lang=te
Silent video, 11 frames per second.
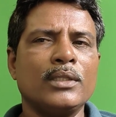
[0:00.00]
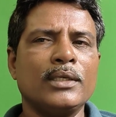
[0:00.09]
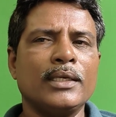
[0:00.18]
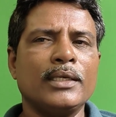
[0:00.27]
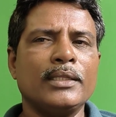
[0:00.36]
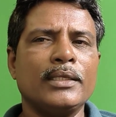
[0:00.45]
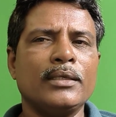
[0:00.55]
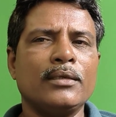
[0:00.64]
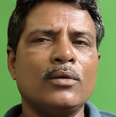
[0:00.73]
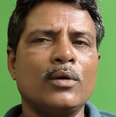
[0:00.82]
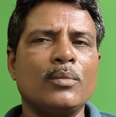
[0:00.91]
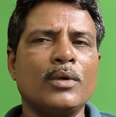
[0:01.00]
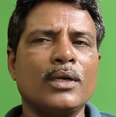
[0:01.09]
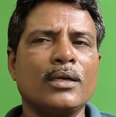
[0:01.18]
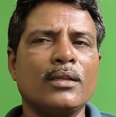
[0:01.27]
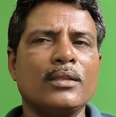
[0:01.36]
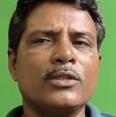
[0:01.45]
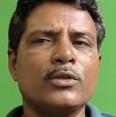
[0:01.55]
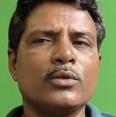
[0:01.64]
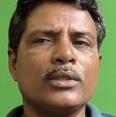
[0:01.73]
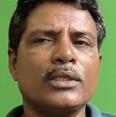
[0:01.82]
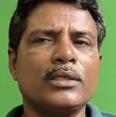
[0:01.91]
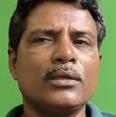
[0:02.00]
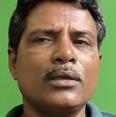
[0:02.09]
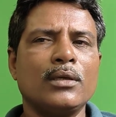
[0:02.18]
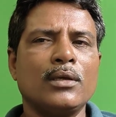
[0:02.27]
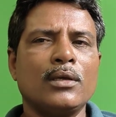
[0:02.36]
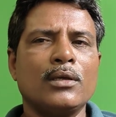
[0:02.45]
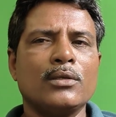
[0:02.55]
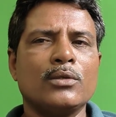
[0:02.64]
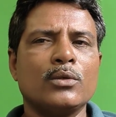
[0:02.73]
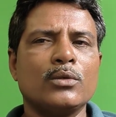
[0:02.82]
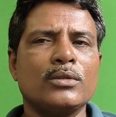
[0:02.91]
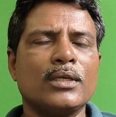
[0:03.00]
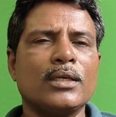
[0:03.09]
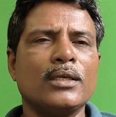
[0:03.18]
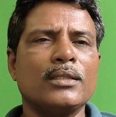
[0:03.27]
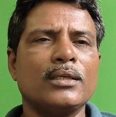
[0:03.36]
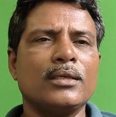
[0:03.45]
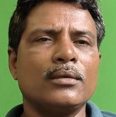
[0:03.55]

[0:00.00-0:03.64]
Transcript: ఇది అయింది కోపం కట్టలు తెంచుకుంది సో సనాతన